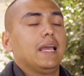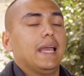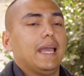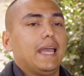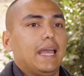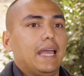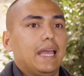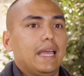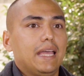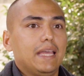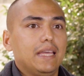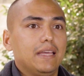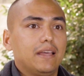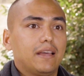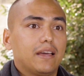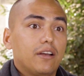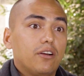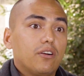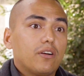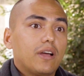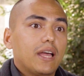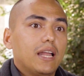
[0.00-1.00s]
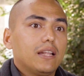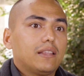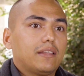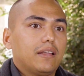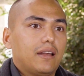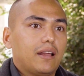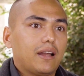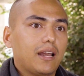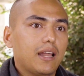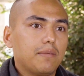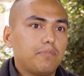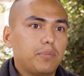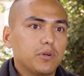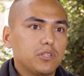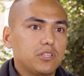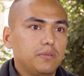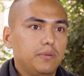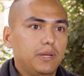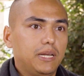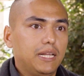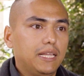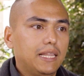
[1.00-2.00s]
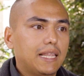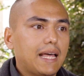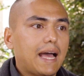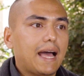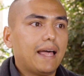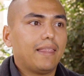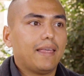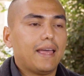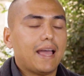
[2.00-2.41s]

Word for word: y creo que el tener la posibilidad